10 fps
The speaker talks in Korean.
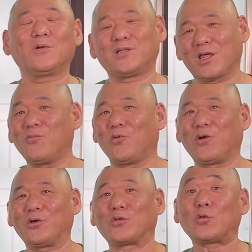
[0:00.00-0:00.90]
갖는 게
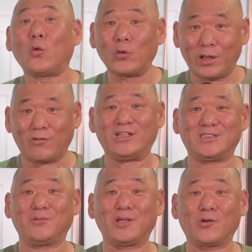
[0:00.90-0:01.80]
뭐예요? 돈에
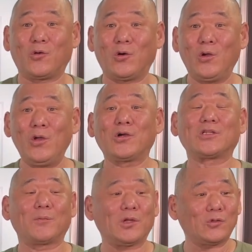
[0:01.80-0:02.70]
관심이 있고 그
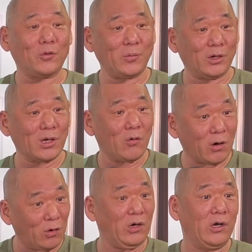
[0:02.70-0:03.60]
다음에 또 명예와
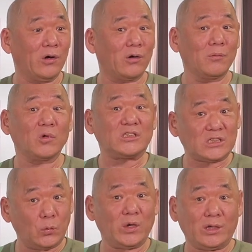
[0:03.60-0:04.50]
권력, 뭐
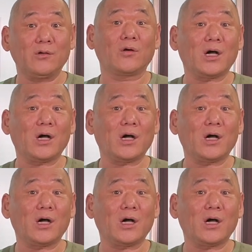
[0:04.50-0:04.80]
지위 이런 거